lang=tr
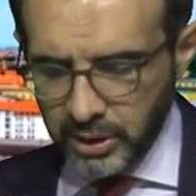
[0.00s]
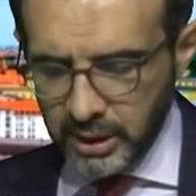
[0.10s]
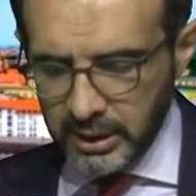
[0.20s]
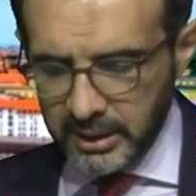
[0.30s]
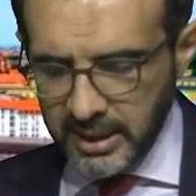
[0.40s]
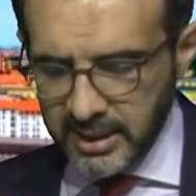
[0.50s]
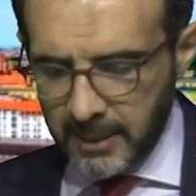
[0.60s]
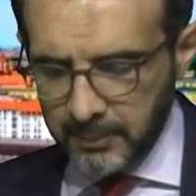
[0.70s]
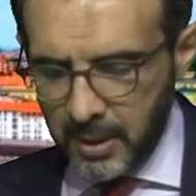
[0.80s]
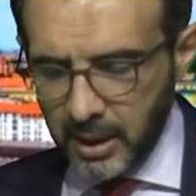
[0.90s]
sayıda test
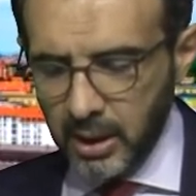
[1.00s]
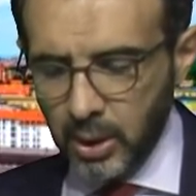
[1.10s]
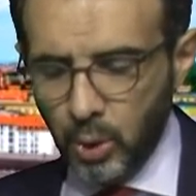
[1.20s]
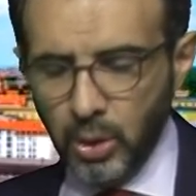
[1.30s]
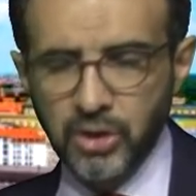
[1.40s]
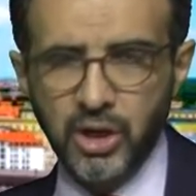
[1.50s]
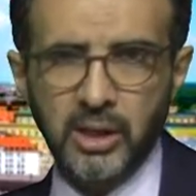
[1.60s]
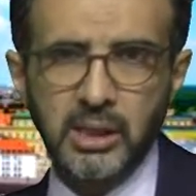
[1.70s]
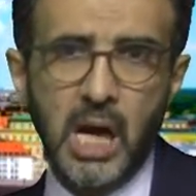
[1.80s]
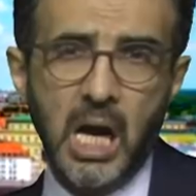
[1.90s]
yapmak
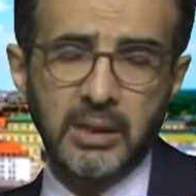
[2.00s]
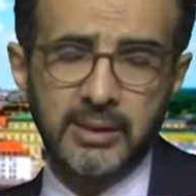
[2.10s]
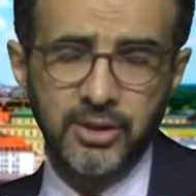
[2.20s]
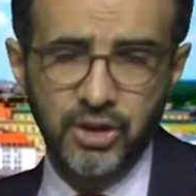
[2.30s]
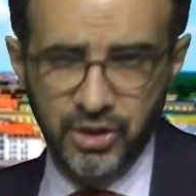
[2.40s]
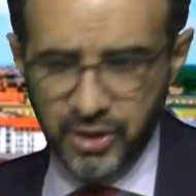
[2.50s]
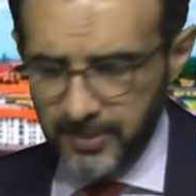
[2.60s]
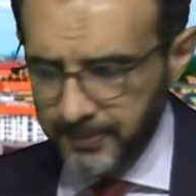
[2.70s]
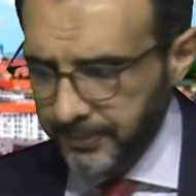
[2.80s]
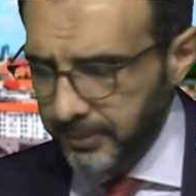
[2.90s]
olacağının altını çizdi.